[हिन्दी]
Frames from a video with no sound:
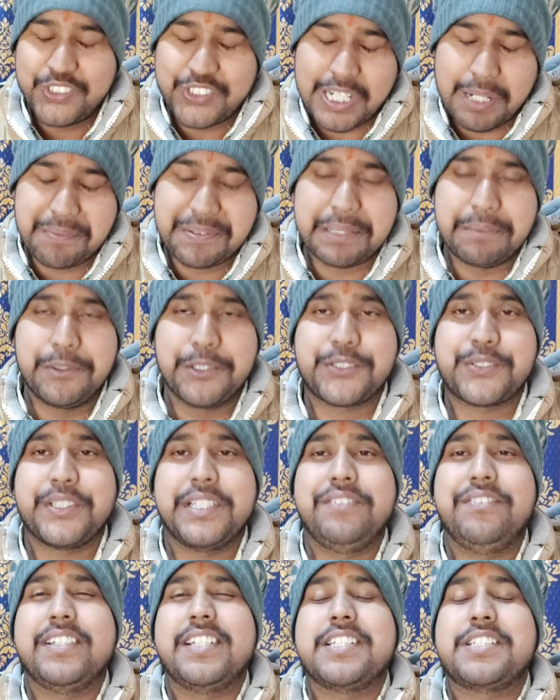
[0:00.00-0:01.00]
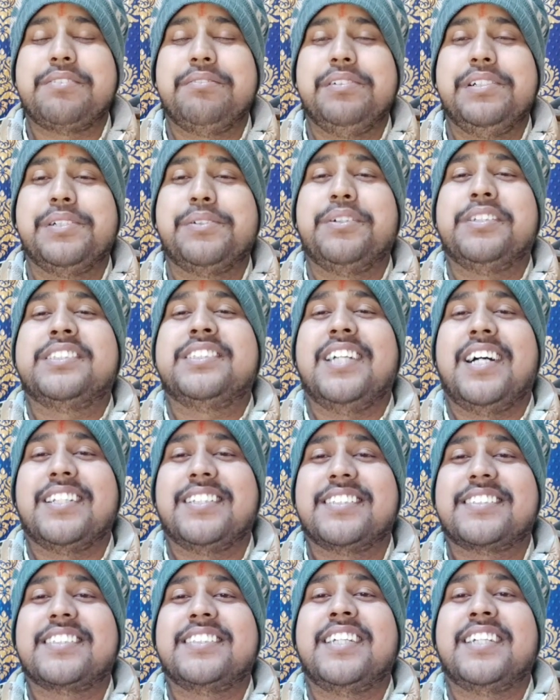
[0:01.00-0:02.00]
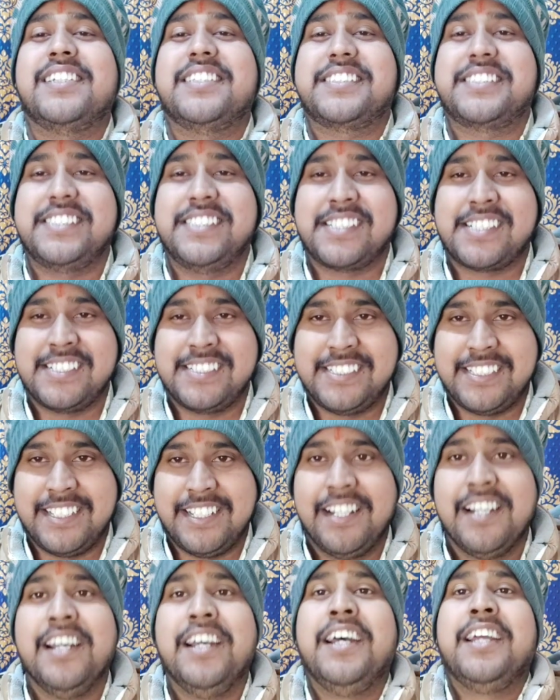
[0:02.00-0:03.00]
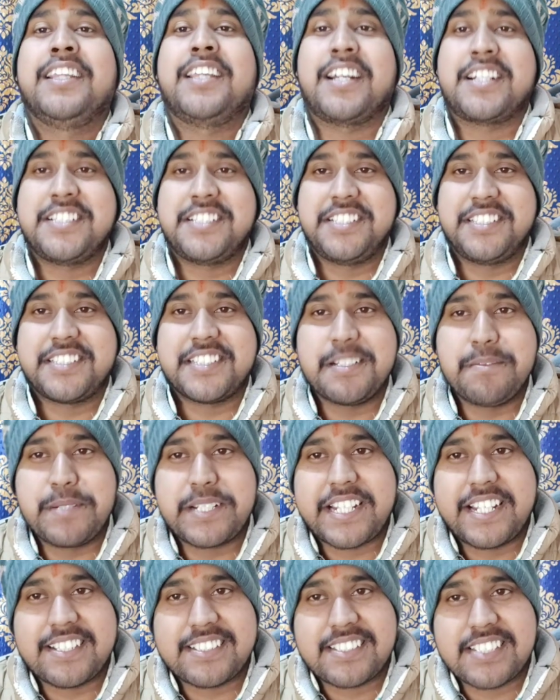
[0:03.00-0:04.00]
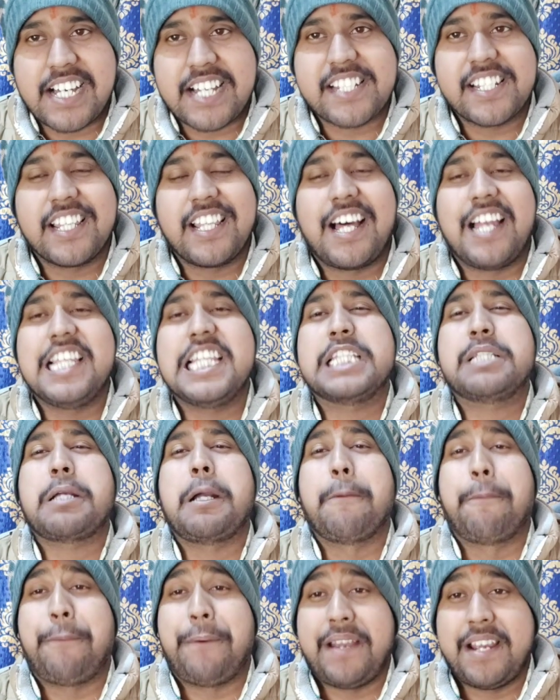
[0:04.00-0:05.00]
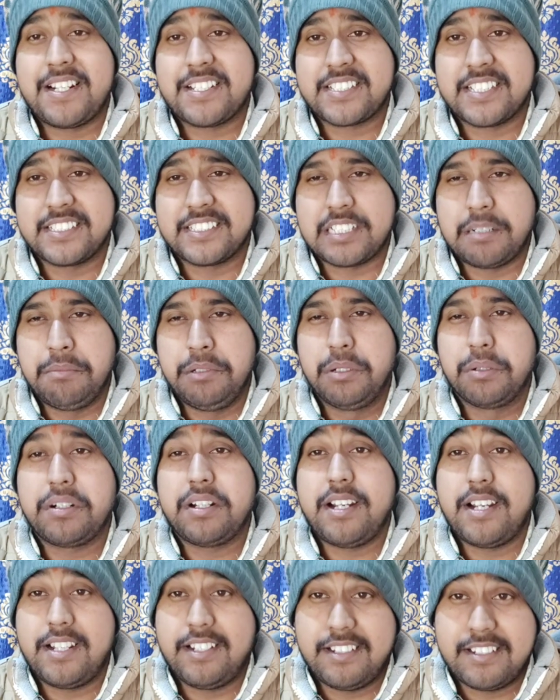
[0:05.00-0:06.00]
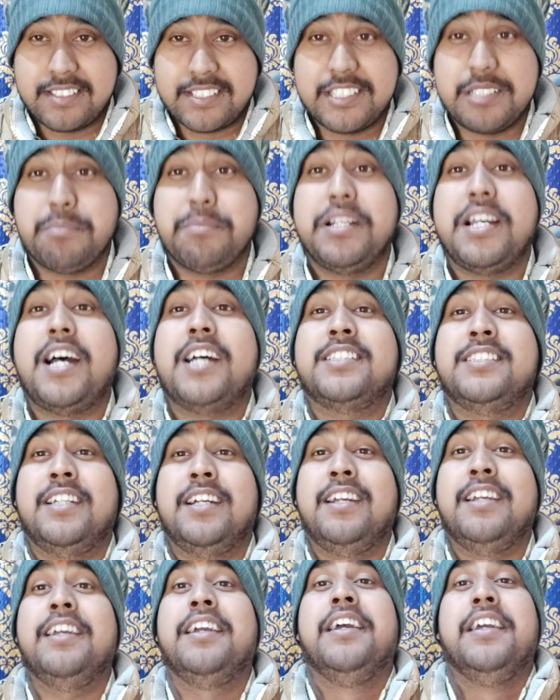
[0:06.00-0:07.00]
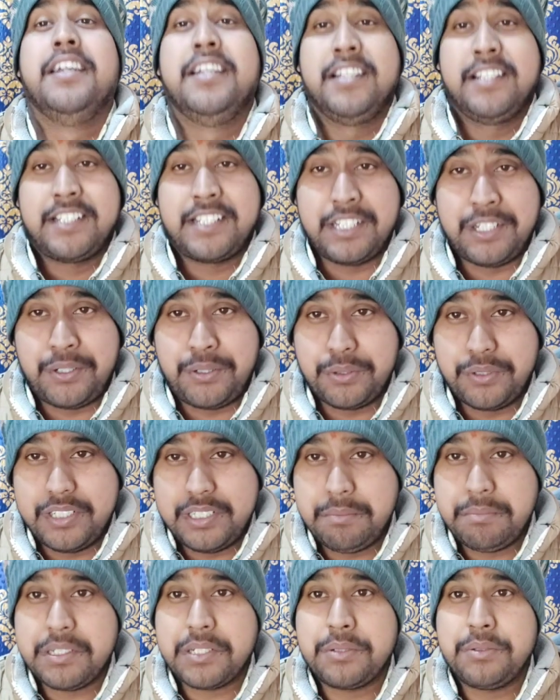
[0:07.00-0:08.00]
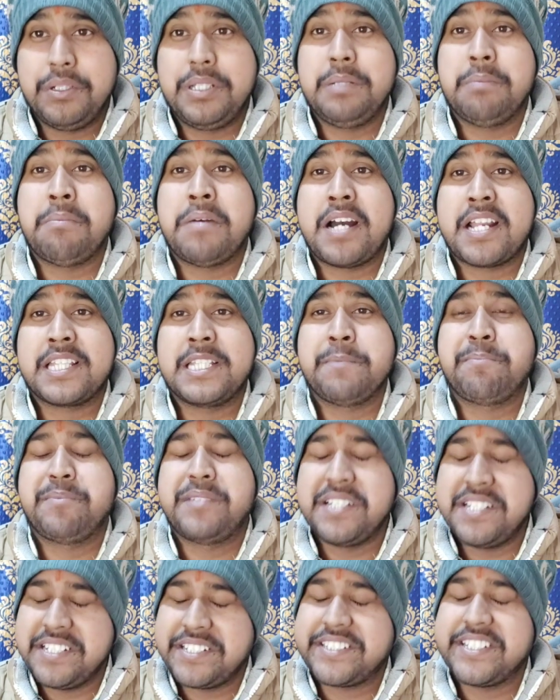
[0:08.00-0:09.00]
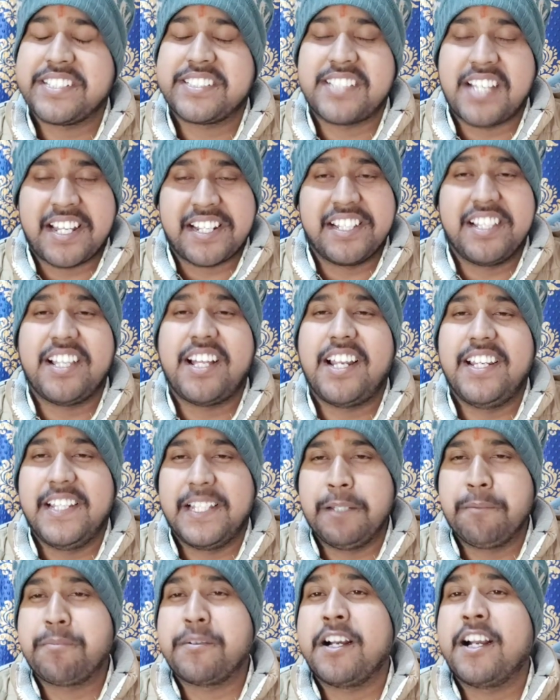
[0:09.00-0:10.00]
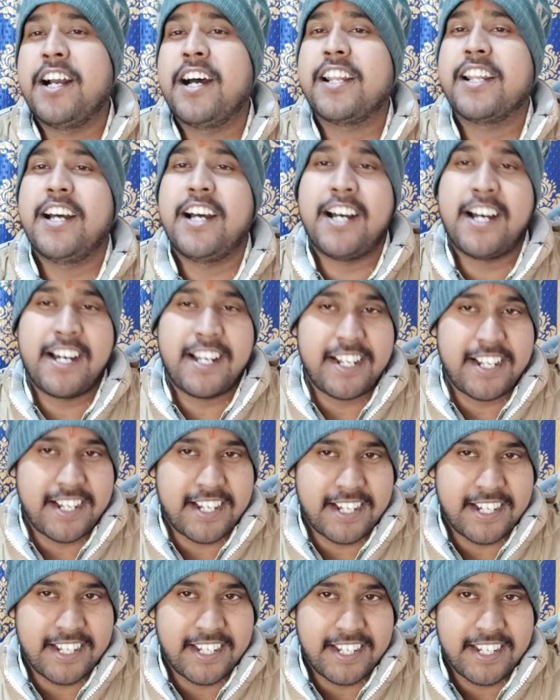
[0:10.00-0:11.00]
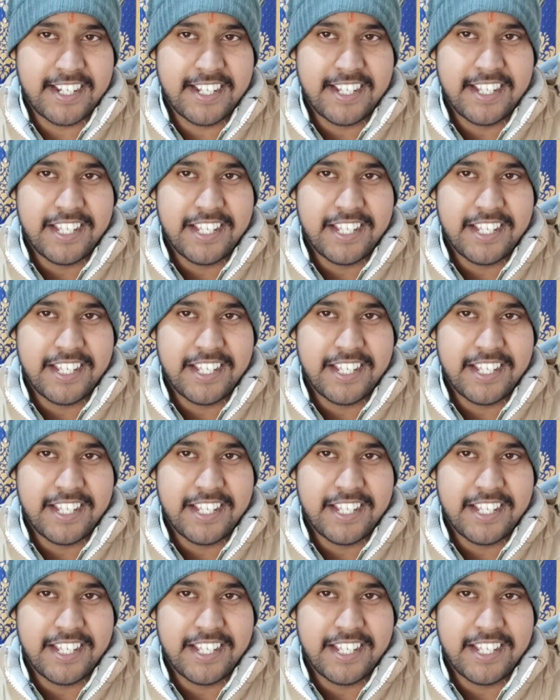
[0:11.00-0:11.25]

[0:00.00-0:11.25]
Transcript: तो आप सबों से निवेदन इस वीडियो को ज़्यादा से ज़्यादा शेयर कीजिए ताकि जितने भी खेसारी लाल यादव के फैंस तो है सभी लोग एनर्जी में आ जाए कि डोली में गोली मार दे थ्री खेसारी लाल यादव का गाना आ रहा है